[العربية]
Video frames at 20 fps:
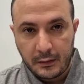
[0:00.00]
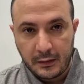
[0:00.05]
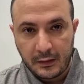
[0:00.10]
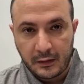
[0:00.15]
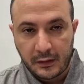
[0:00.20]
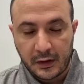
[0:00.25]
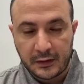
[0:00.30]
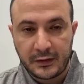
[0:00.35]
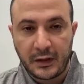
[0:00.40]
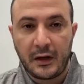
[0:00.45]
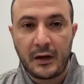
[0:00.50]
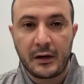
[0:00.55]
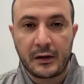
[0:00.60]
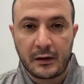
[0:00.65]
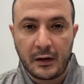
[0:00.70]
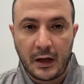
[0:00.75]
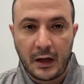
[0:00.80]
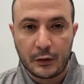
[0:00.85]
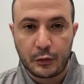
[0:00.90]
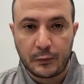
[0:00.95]

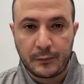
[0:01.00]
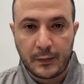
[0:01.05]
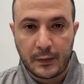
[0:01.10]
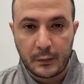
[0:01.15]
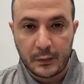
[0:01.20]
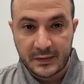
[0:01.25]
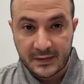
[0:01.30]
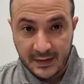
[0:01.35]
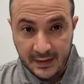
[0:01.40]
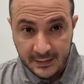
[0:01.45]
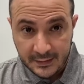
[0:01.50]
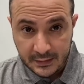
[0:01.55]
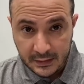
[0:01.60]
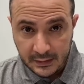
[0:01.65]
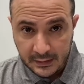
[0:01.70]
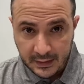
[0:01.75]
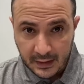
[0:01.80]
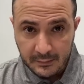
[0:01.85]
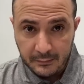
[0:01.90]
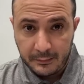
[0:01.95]
الرادار لقطوا فوق
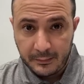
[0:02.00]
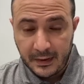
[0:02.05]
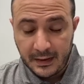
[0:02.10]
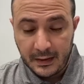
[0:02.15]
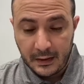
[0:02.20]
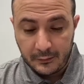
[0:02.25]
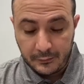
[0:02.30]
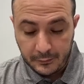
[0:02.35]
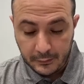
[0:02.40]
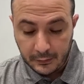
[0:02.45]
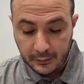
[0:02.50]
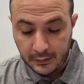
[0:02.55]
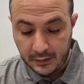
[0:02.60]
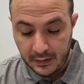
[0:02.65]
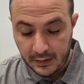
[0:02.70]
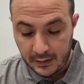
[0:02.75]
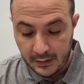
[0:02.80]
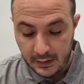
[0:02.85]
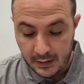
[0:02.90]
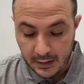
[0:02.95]
وسكانسن كمل لفوق
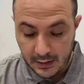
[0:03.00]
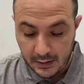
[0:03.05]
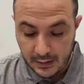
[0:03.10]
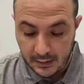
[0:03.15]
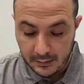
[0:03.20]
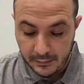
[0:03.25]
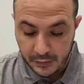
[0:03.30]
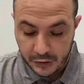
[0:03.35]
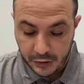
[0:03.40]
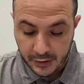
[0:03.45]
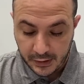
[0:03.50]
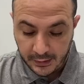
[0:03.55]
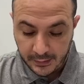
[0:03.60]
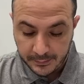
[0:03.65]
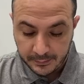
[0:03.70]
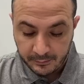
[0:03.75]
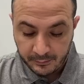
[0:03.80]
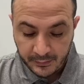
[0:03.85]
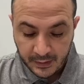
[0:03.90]
ميشيغان